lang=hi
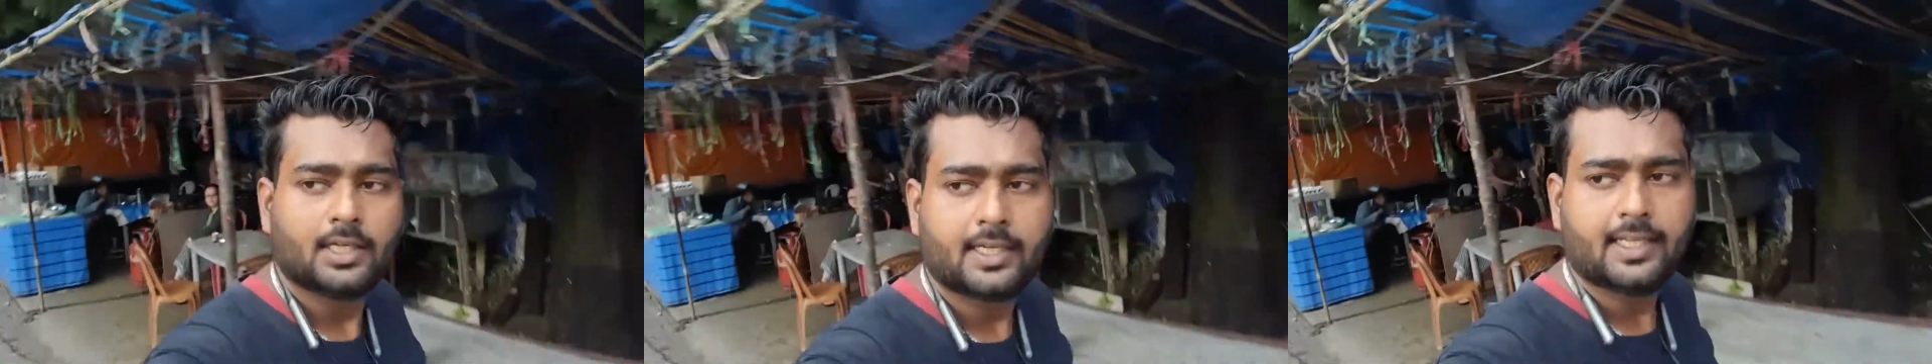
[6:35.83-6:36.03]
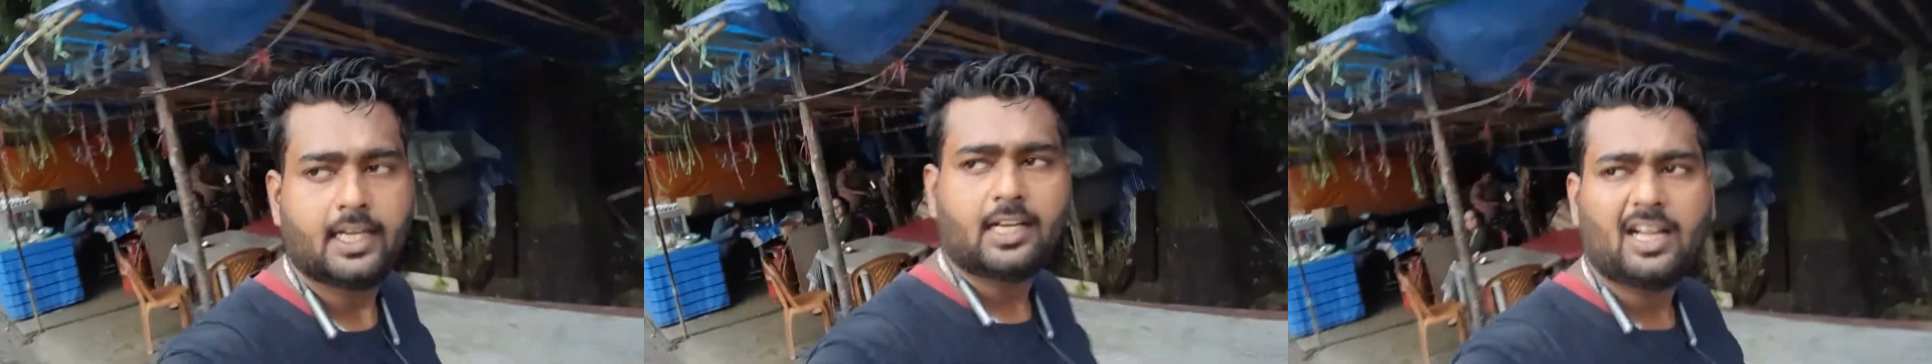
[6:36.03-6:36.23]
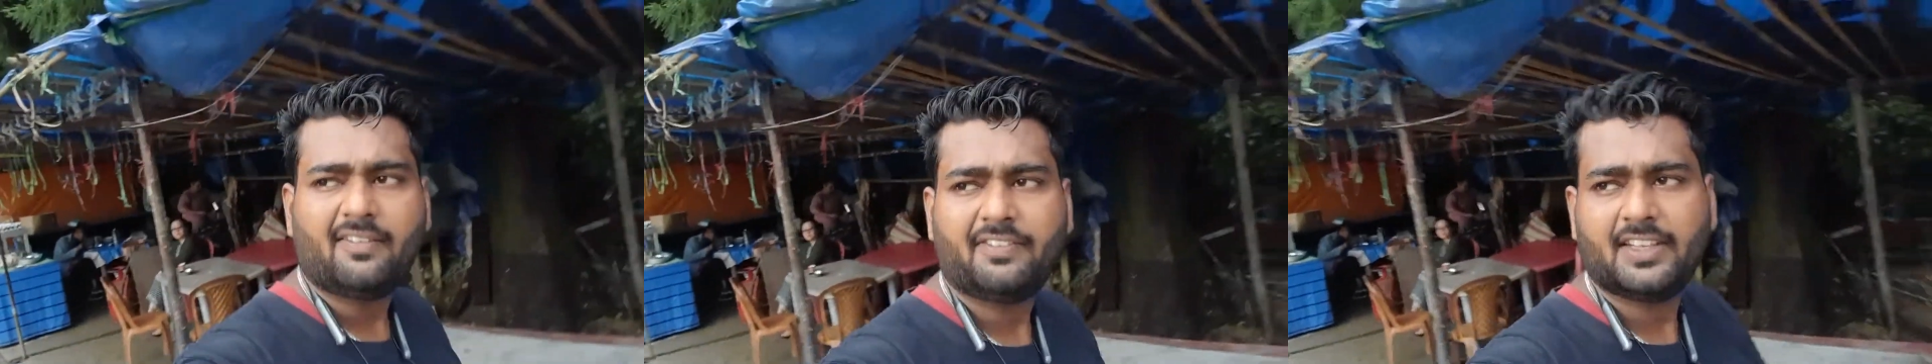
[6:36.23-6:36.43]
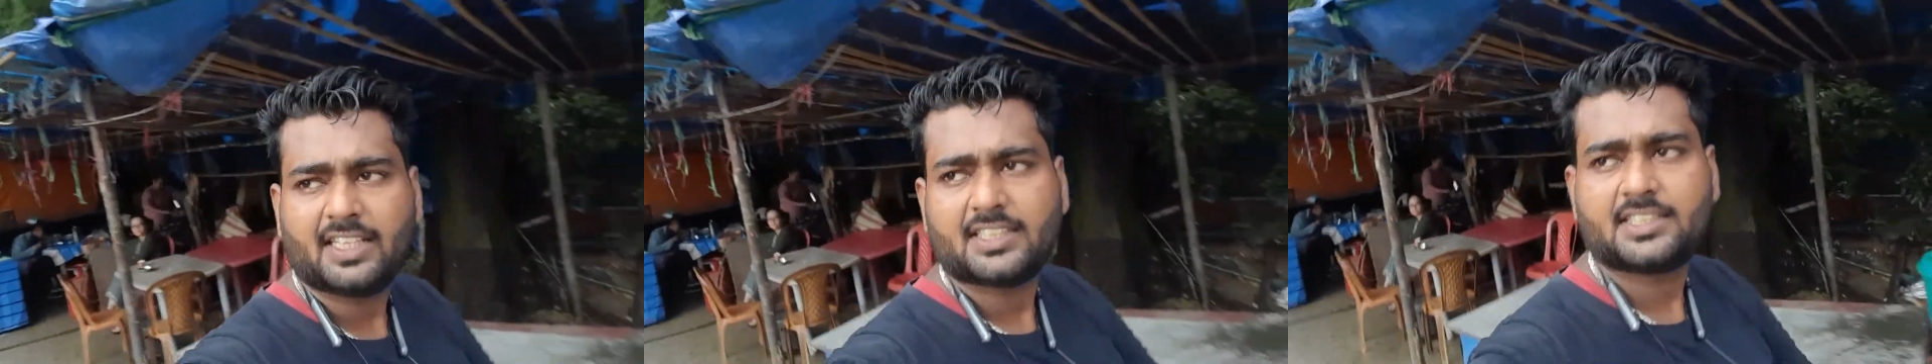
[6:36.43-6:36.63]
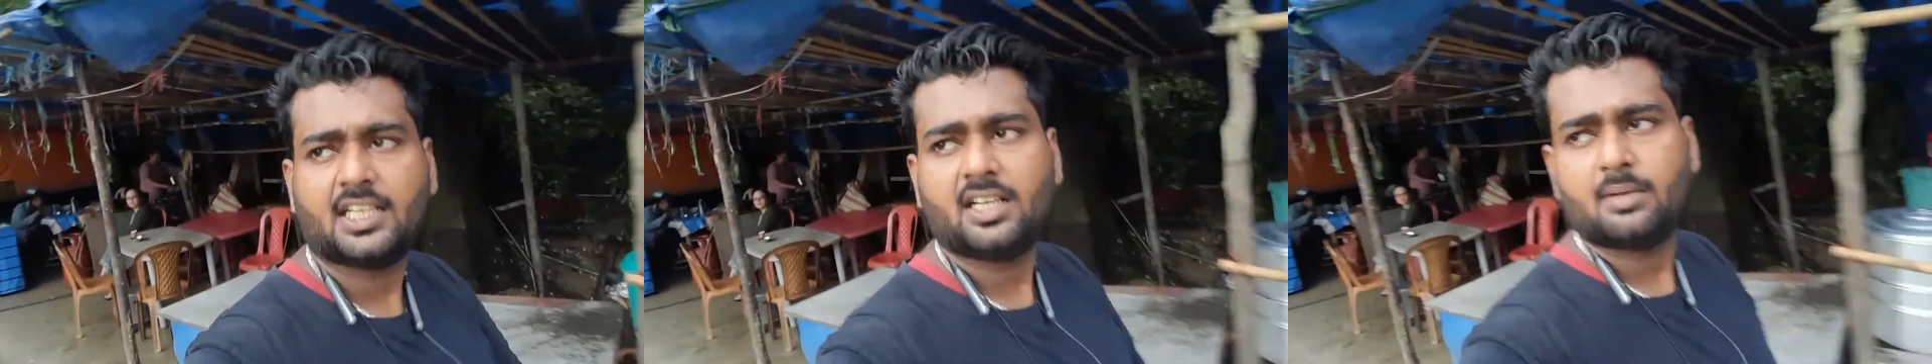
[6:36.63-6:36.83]
ठीक है काफ़ी
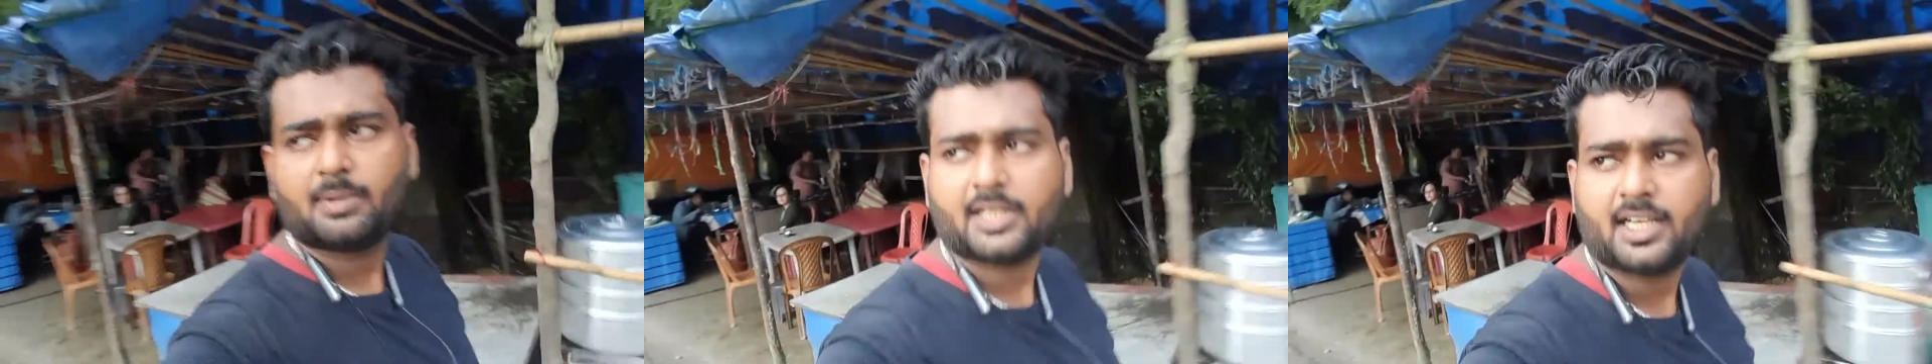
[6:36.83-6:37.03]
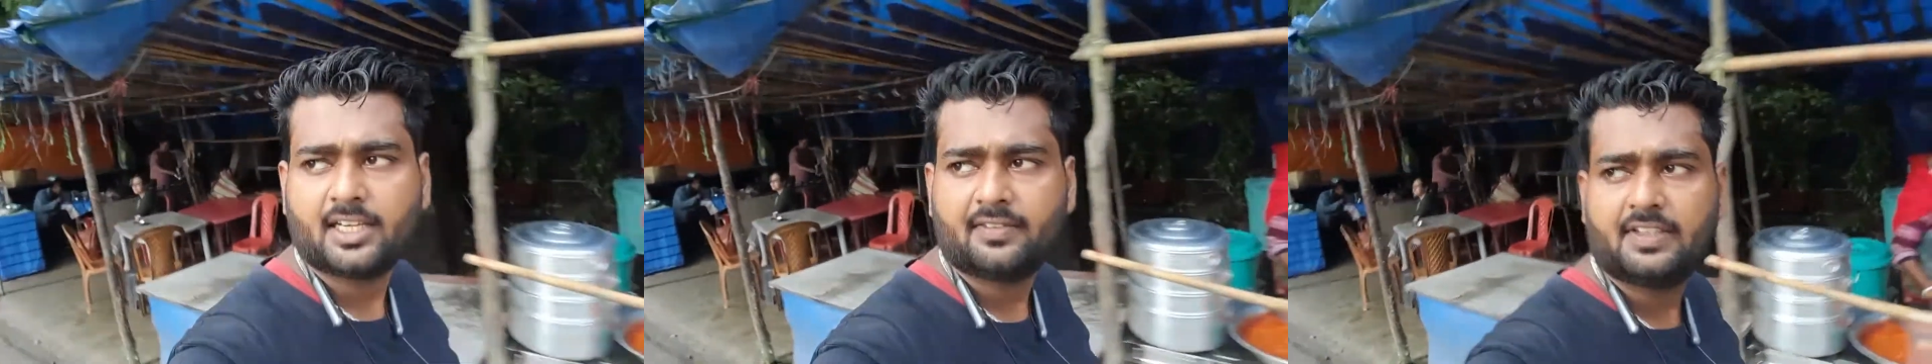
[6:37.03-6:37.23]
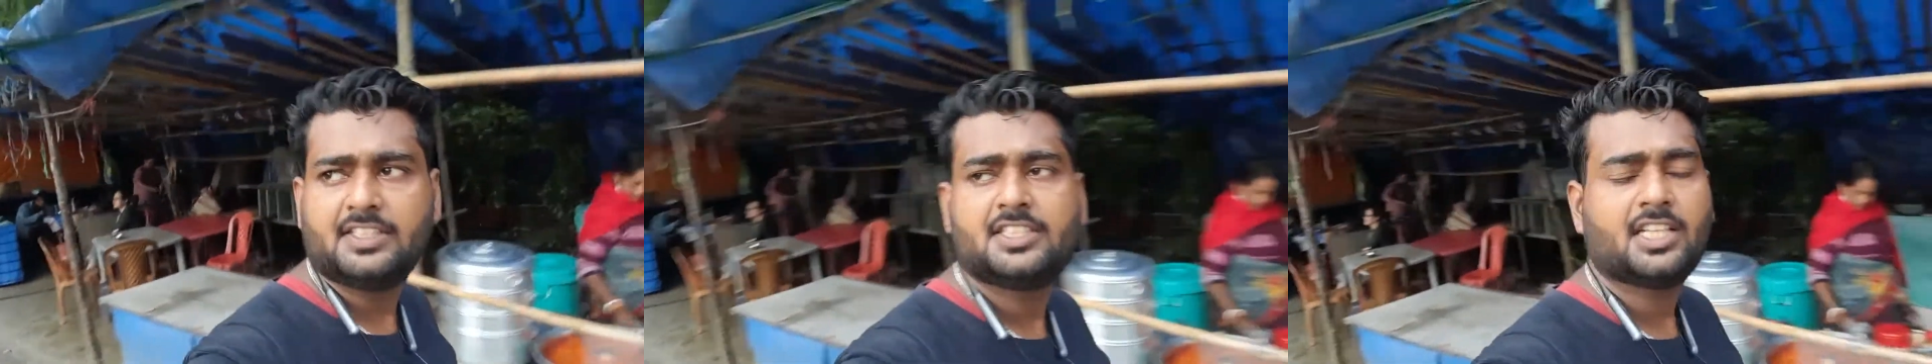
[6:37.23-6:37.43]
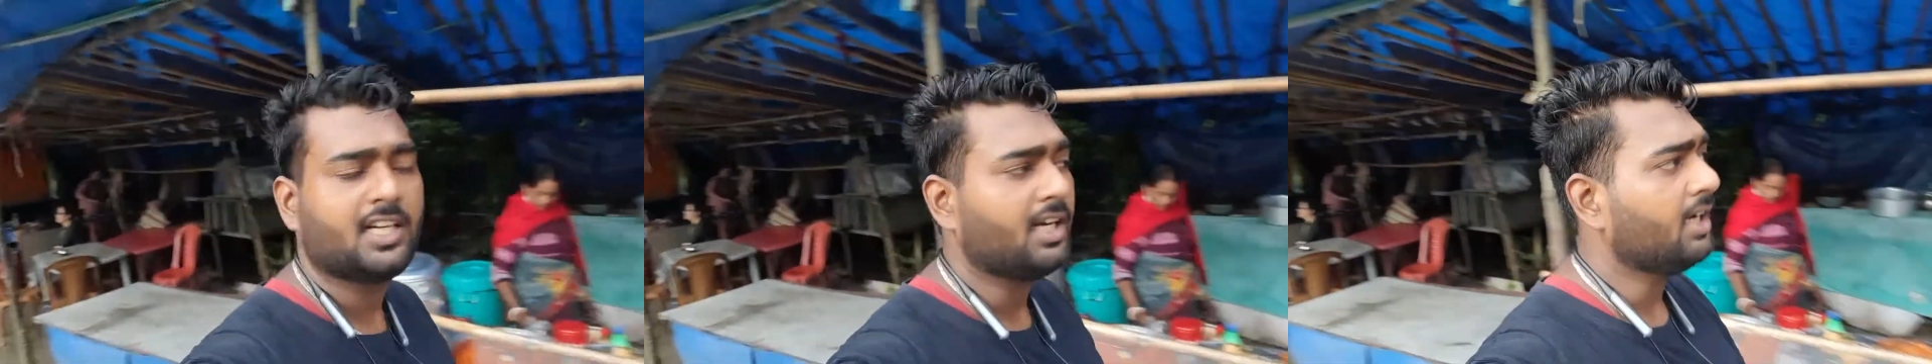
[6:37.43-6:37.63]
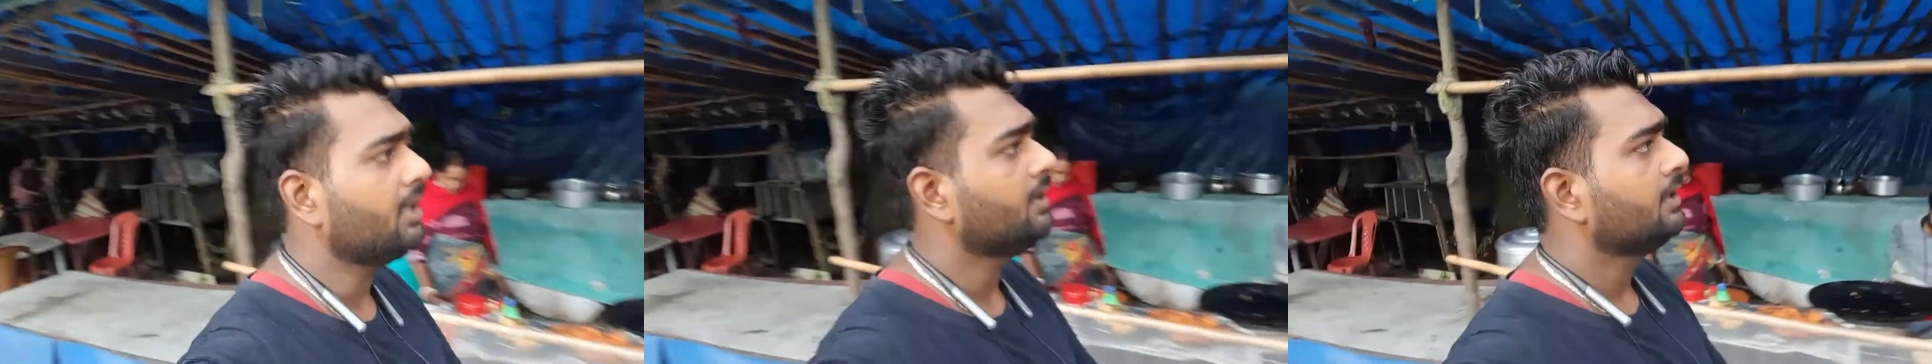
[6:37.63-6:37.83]
अच्छा हमारा एडवेंचर
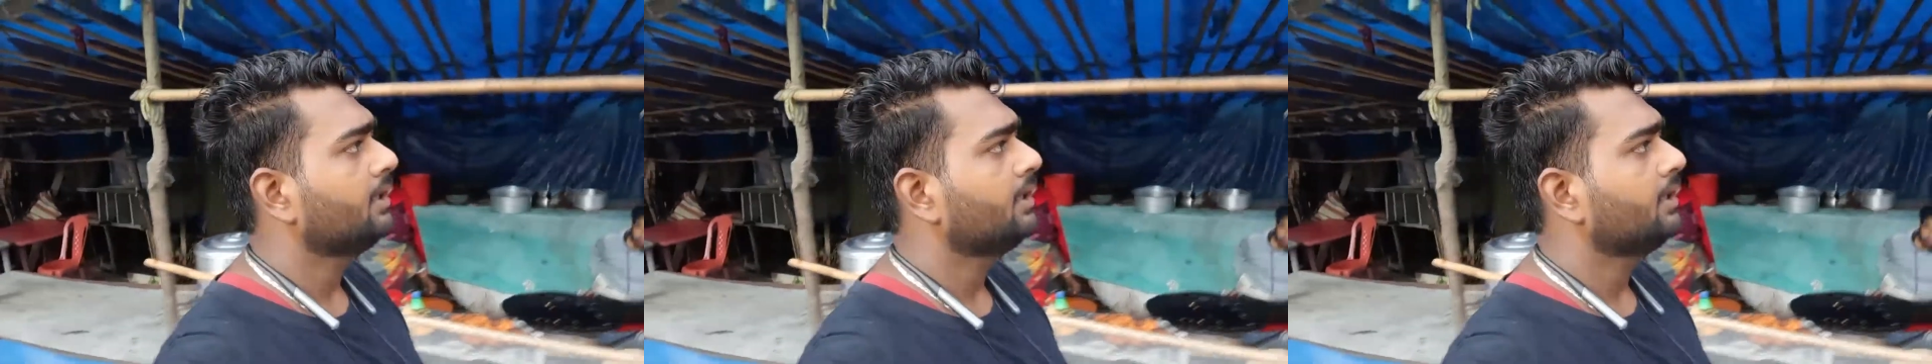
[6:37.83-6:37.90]
रहा